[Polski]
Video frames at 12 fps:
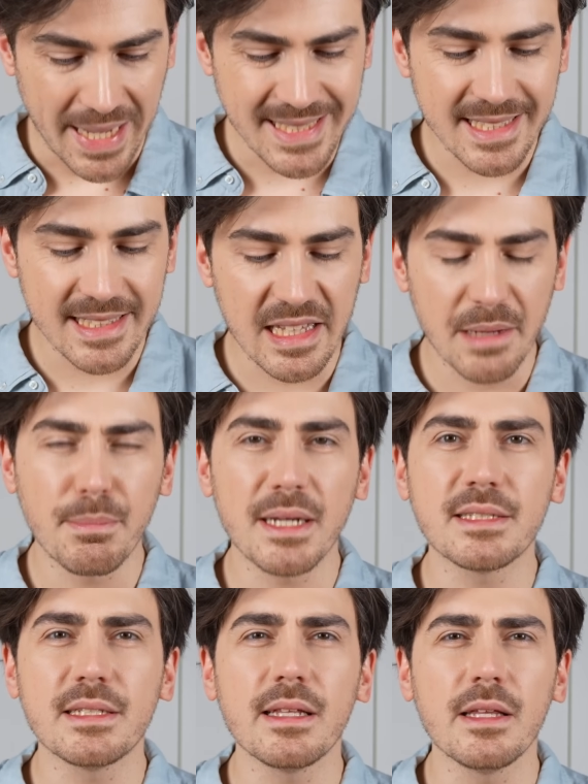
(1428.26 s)
pasta
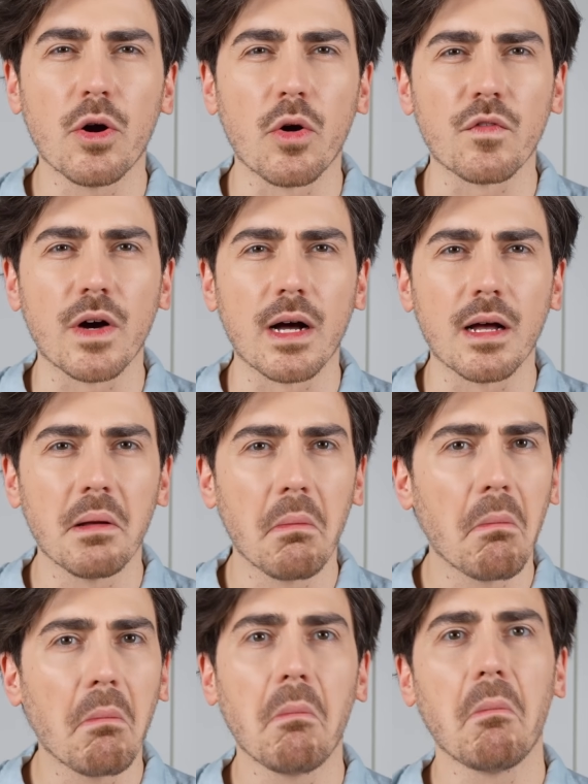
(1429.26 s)
bazyliowa,
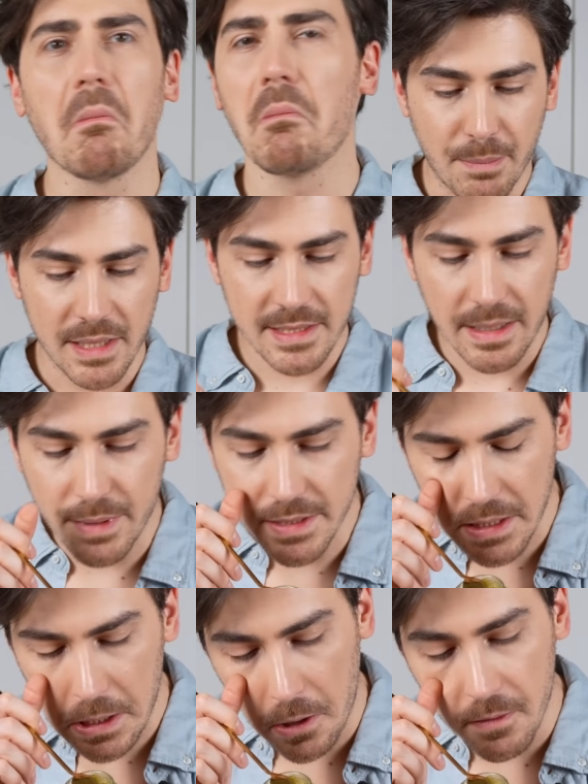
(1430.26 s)
a pasta
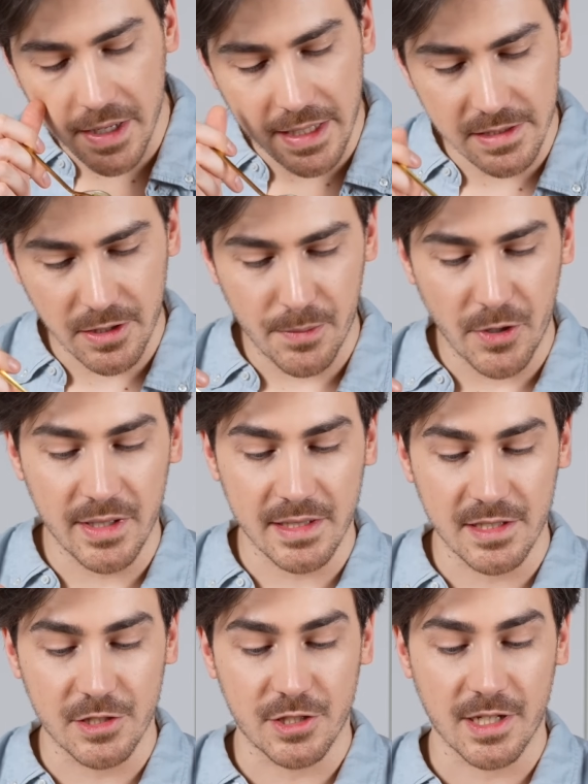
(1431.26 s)
bazyliowa jest
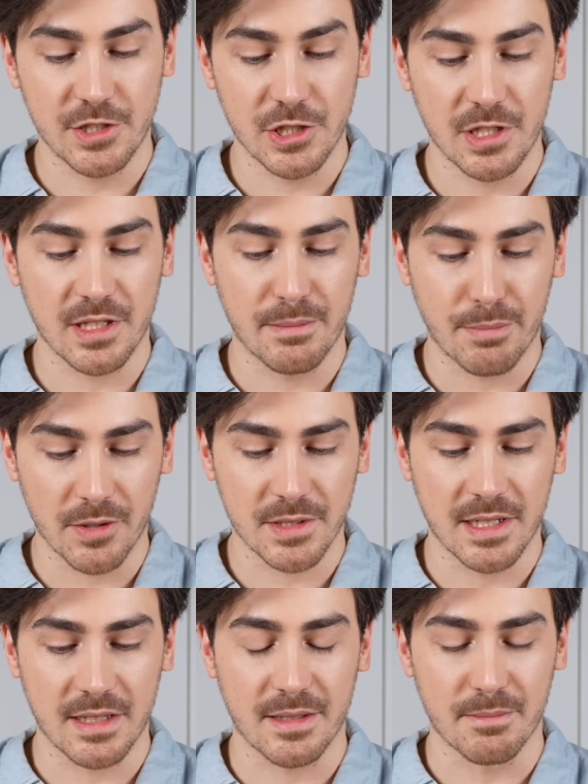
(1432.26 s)
zrobiona z
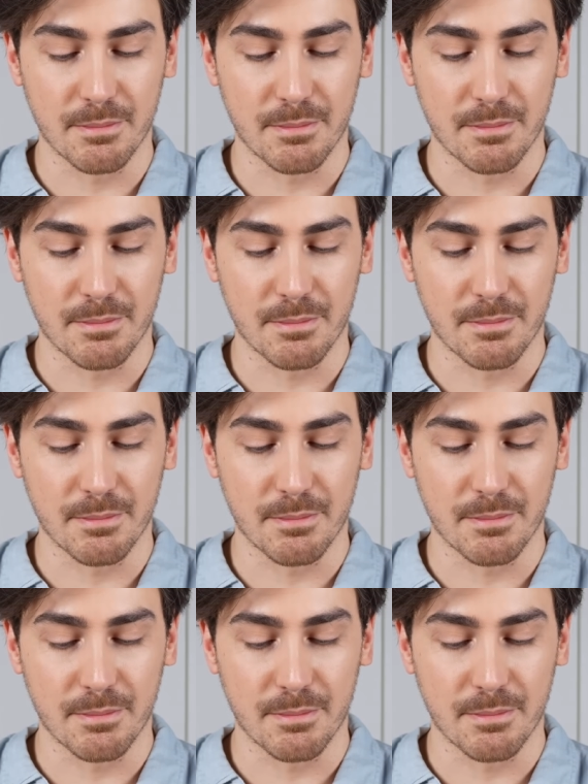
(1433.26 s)
47%